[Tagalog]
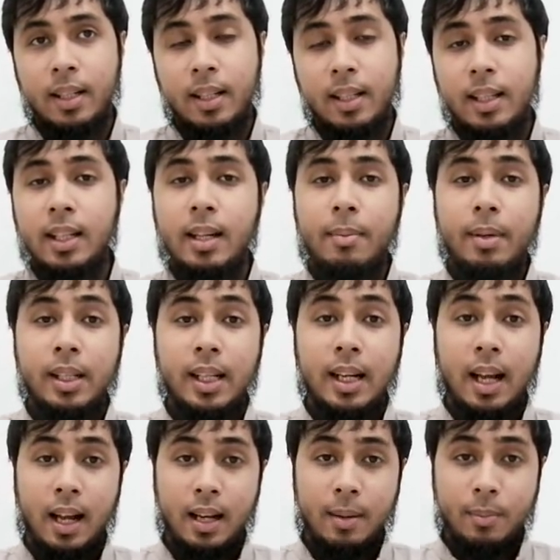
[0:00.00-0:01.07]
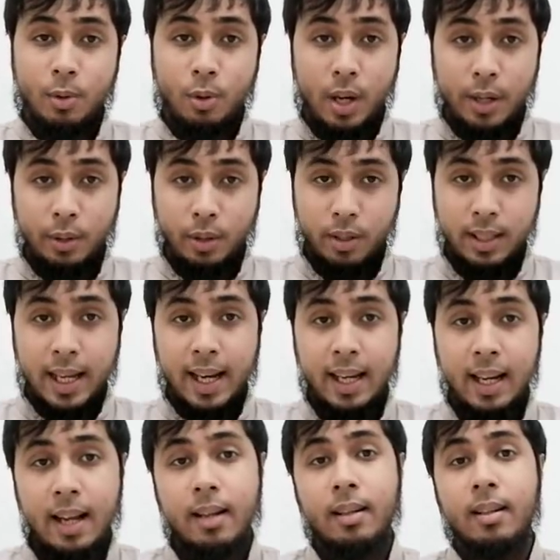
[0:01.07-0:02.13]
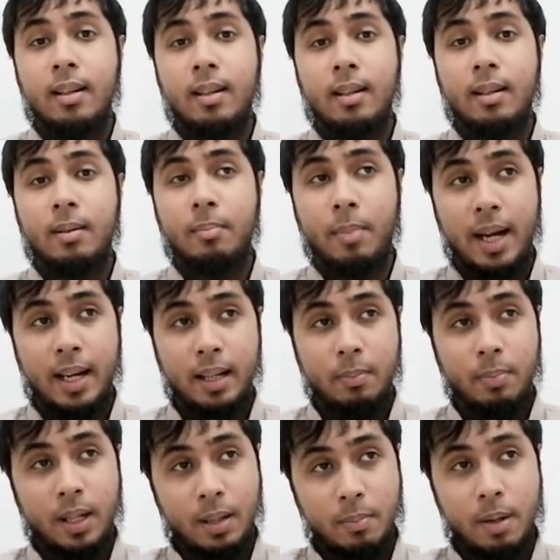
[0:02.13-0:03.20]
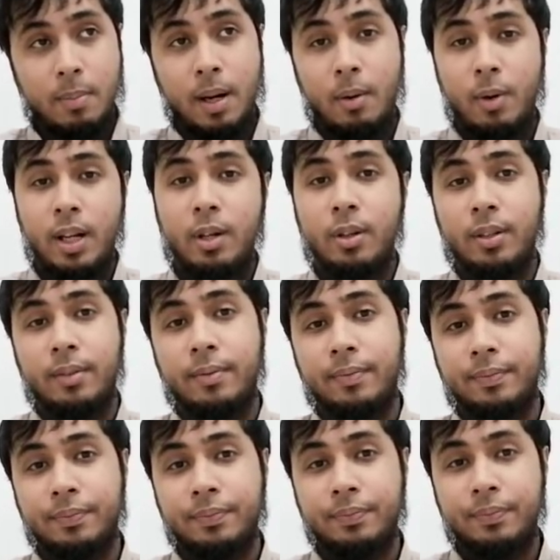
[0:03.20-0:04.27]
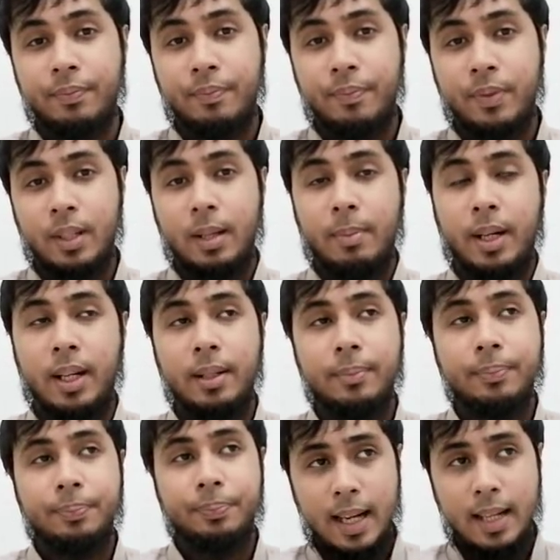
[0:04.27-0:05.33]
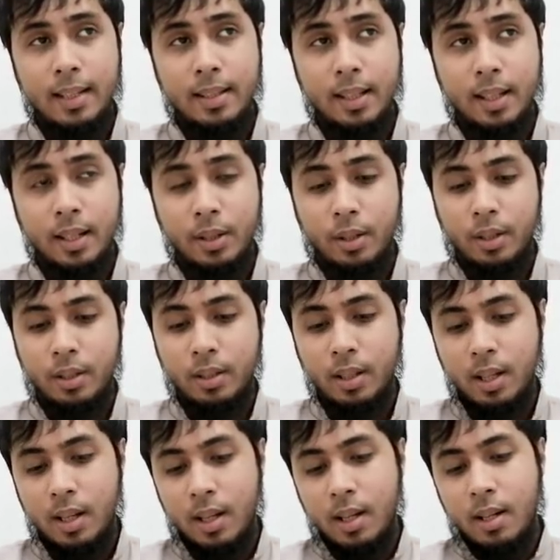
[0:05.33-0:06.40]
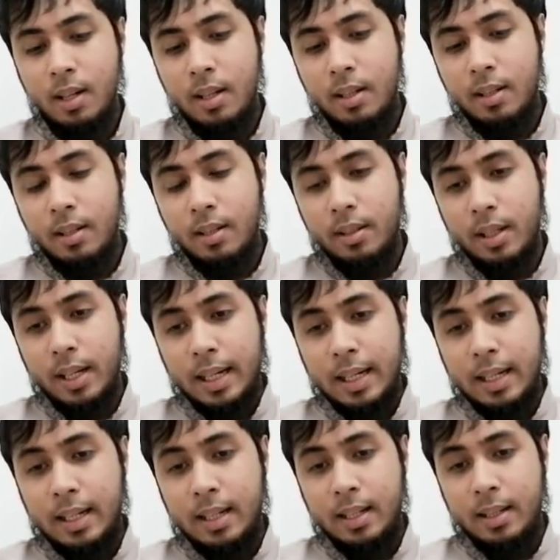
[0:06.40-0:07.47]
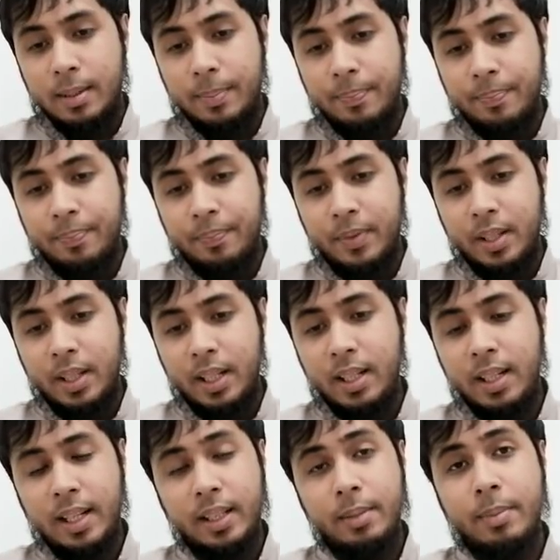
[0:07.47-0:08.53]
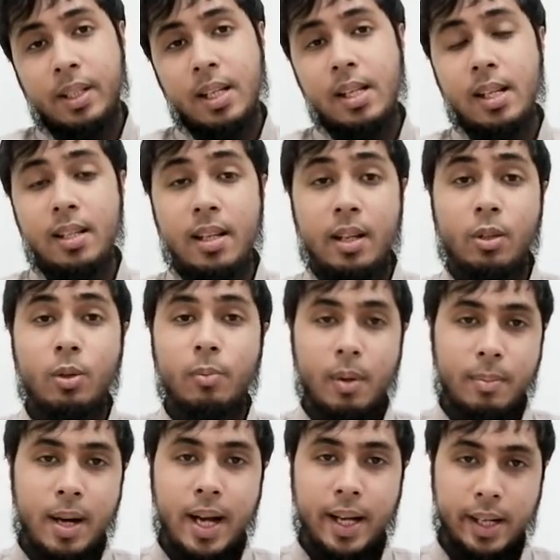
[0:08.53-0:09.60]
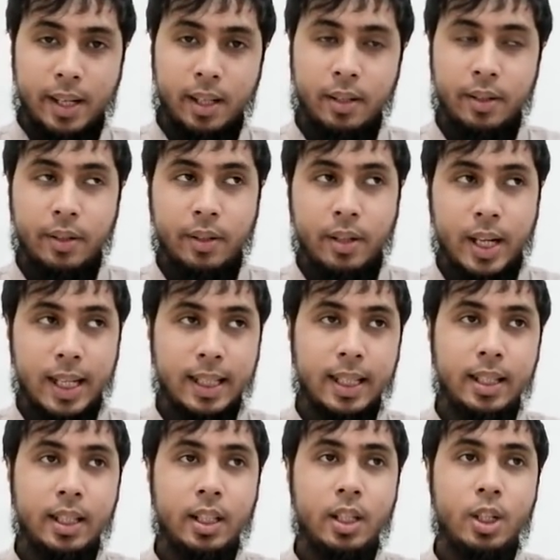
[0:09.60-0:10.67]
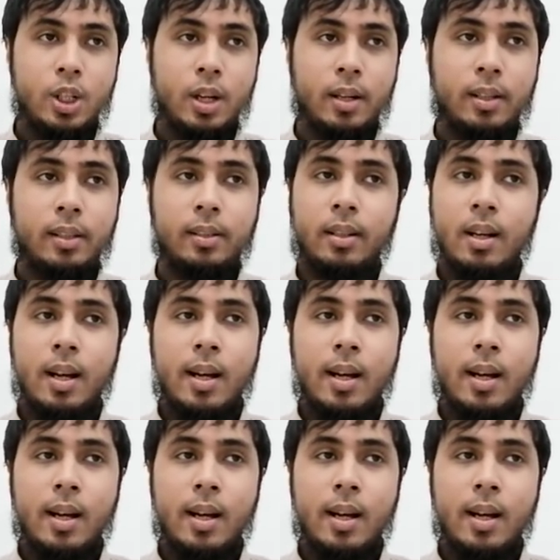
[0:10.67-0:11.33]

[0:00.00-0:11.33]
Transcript: hindi naman nila alam kung ano ang dahilan bakit pinagbabawal yon. Di ba? At sa ganon, uh, hindi din natin masisisi itong babae at hindi din siyang